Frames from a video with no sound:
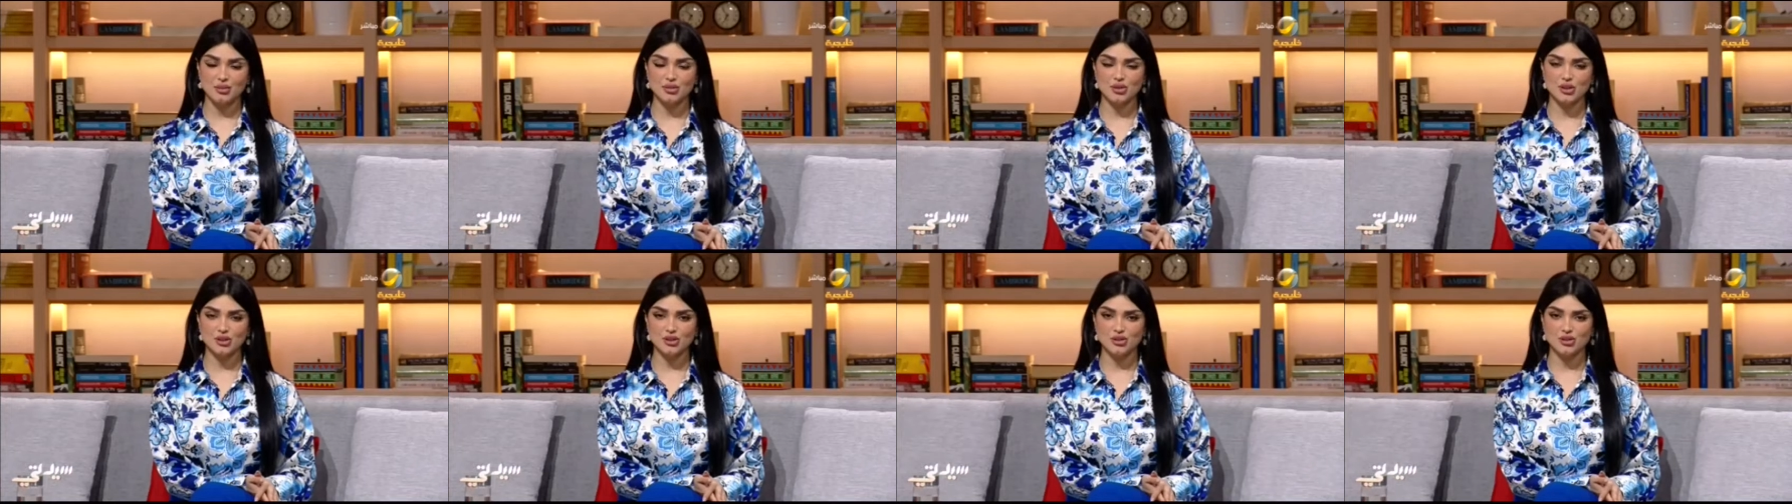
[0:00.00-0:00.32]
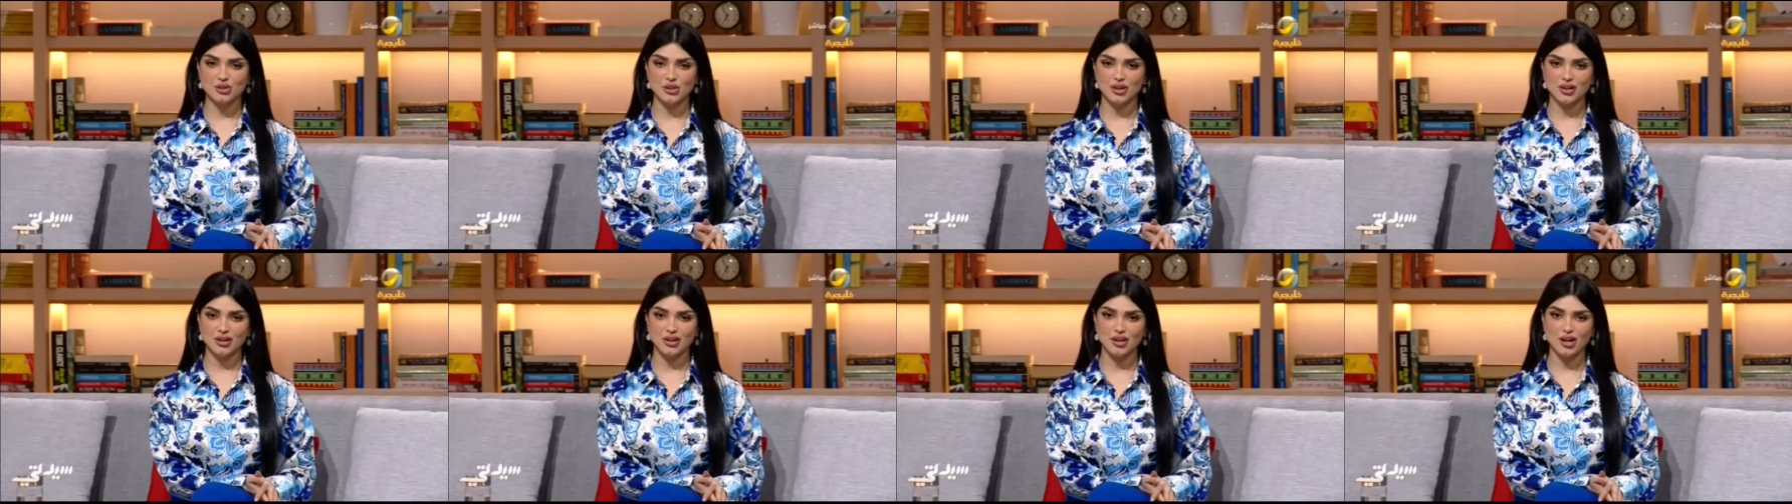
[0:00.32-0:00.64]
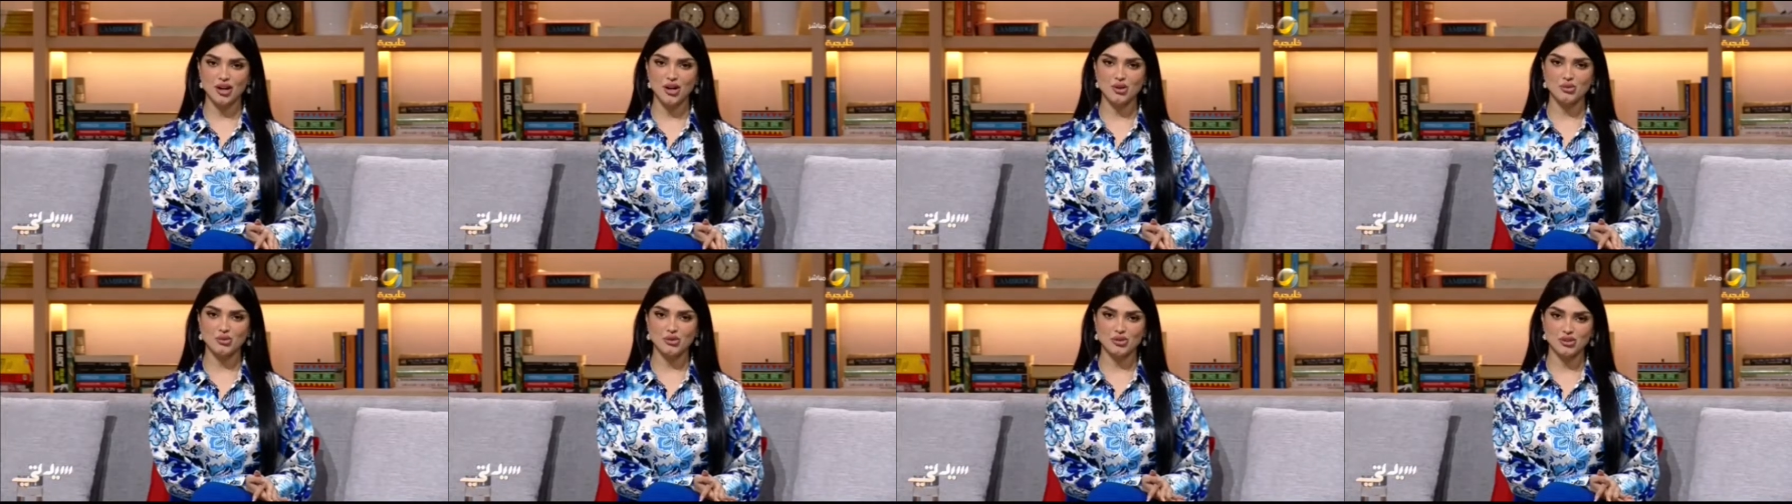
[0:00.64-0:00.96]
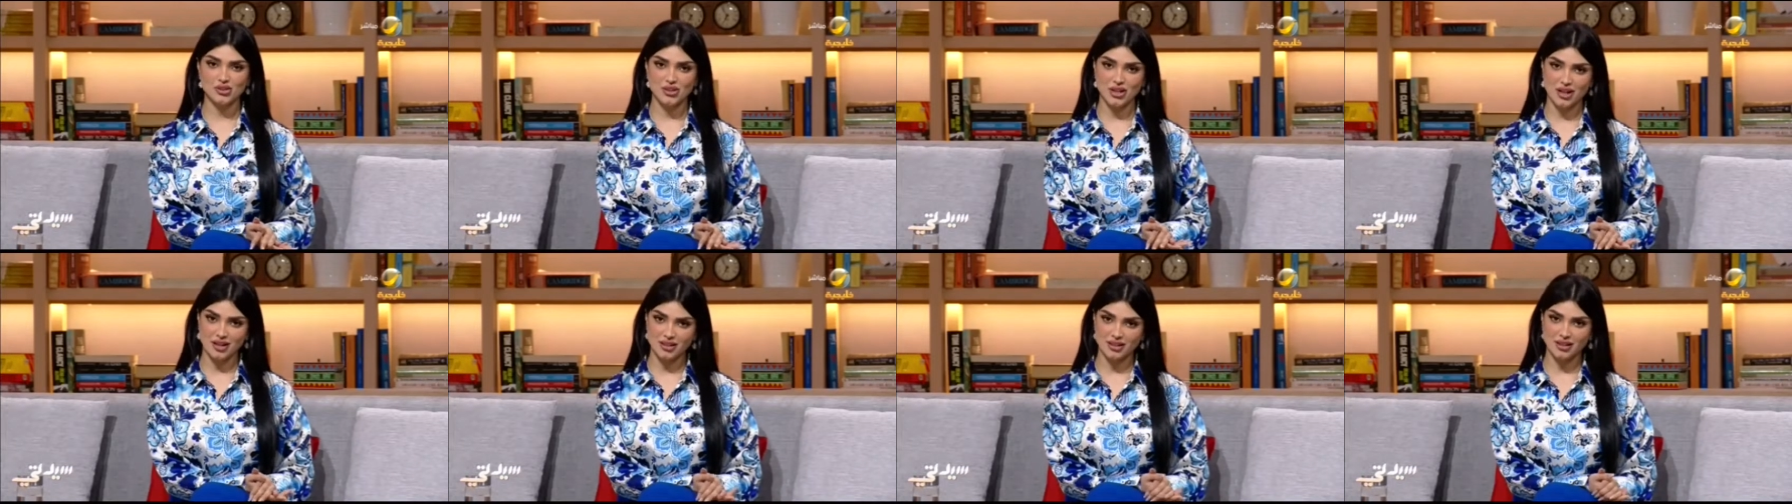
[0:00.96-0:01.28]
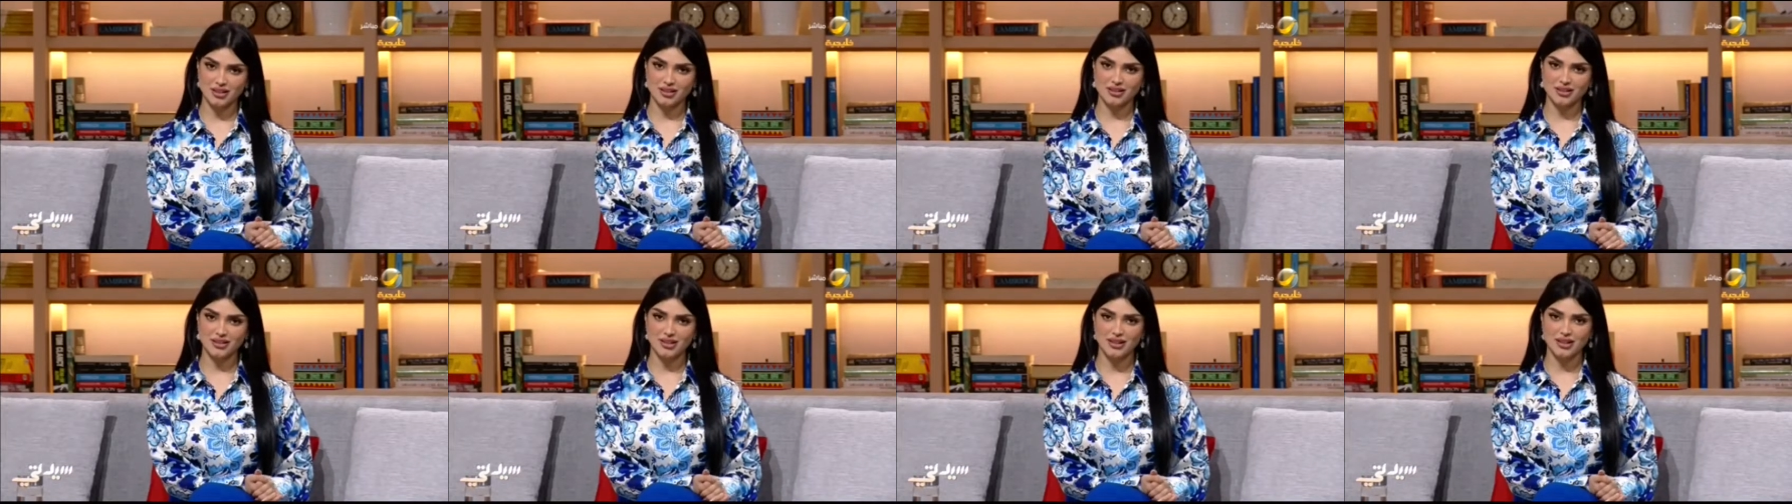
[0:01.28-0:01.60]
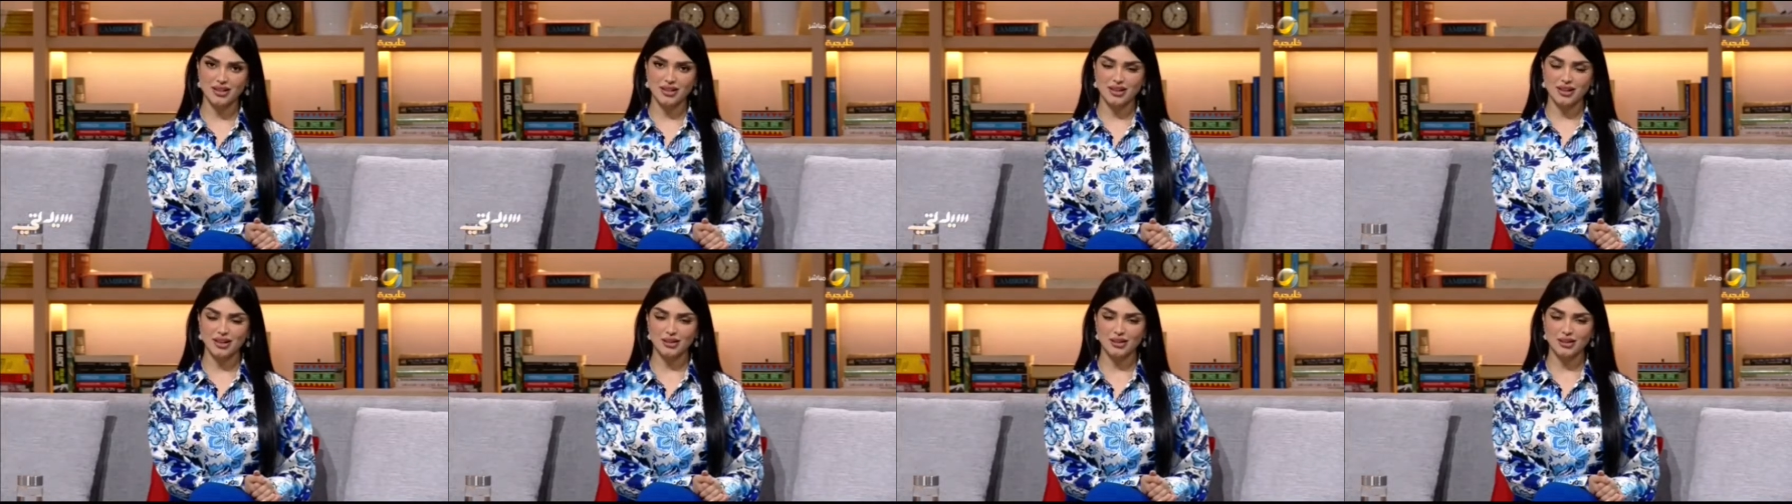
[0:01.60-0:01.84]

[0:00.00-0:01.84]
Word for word: من الشعراء والشاعرات